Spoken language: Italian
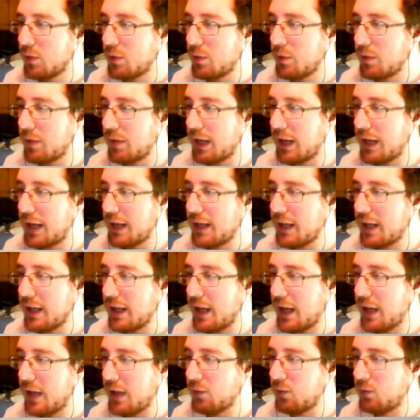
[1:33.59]
quindi magari
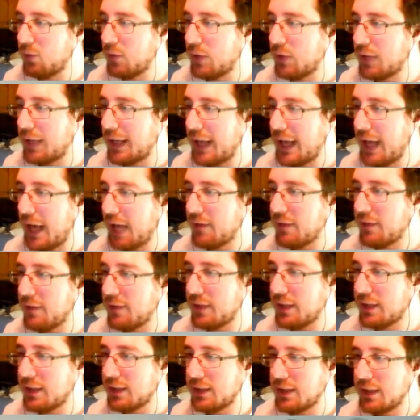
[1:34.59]
è una
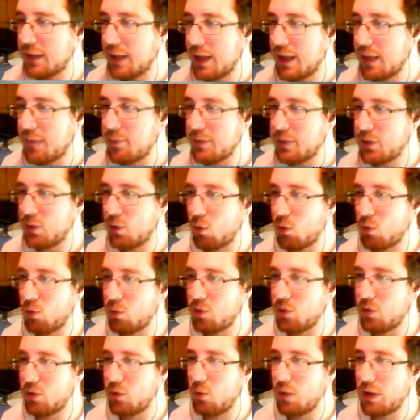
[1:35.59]
nave che è
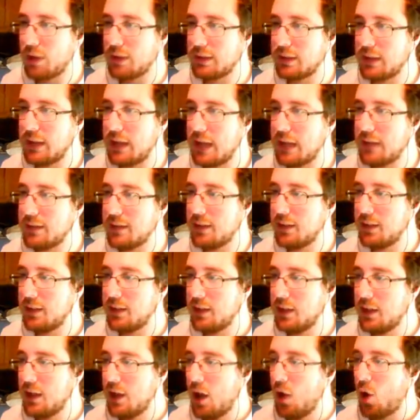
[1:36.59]
piccola cioè
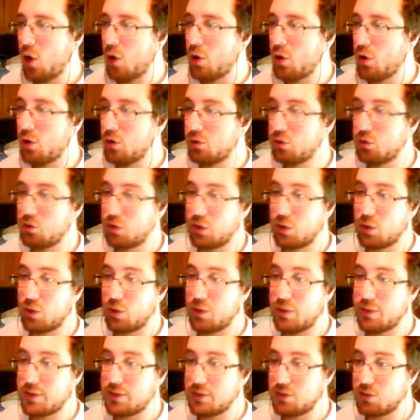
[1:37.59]
guardate allora io lo sto
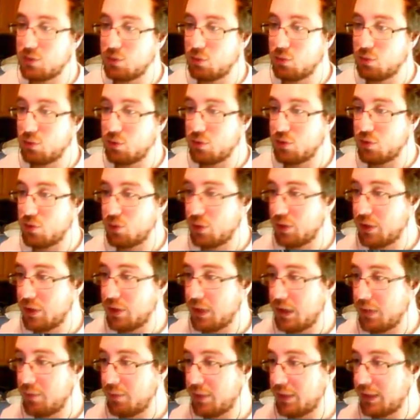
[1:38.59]
giocando a bassa
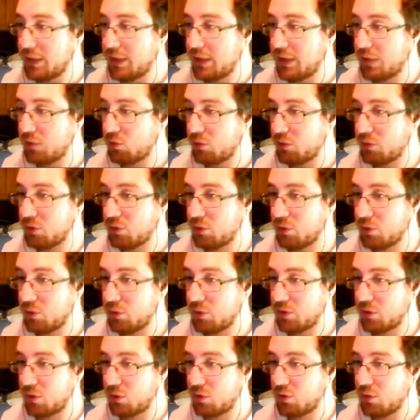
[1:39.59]
risoluzione perché sto facendo
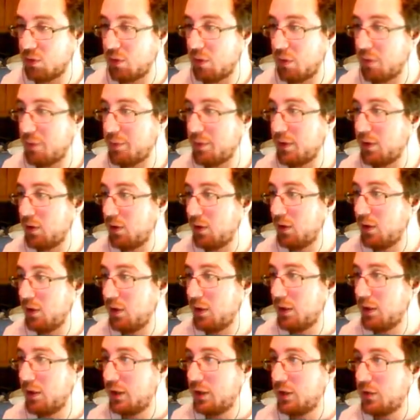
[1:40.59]
questa cosa qua però
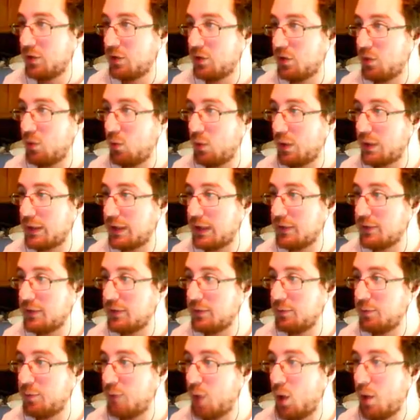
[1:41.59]
cioè
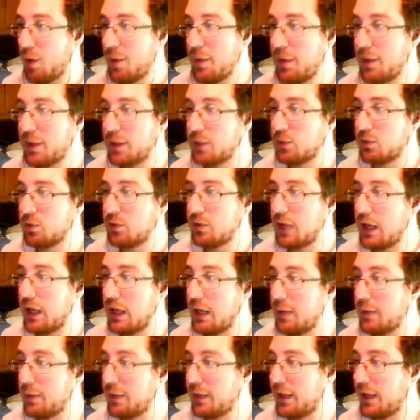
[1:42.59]
guardate un po', vabbè lasciamo
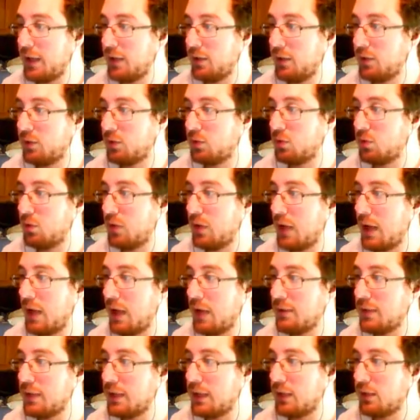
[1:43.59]
stare perché sono
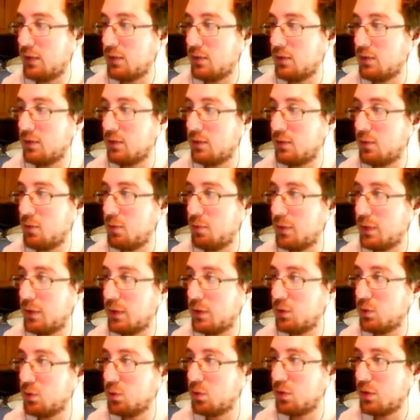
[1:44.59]
navi che hanno
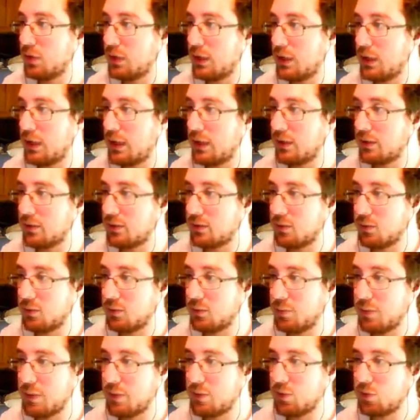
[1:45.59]
combattuto nella
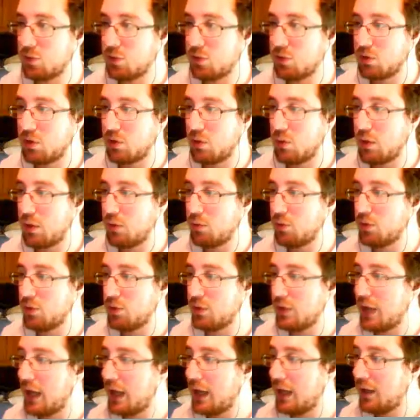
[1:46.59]
prima o seconda guerra
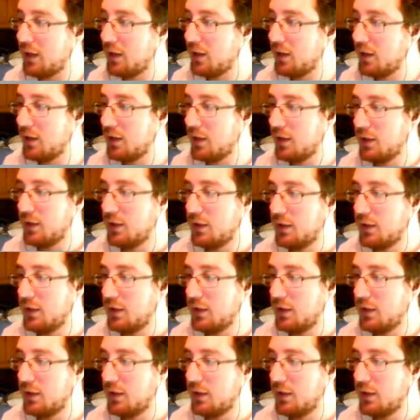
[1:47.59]
mondiale,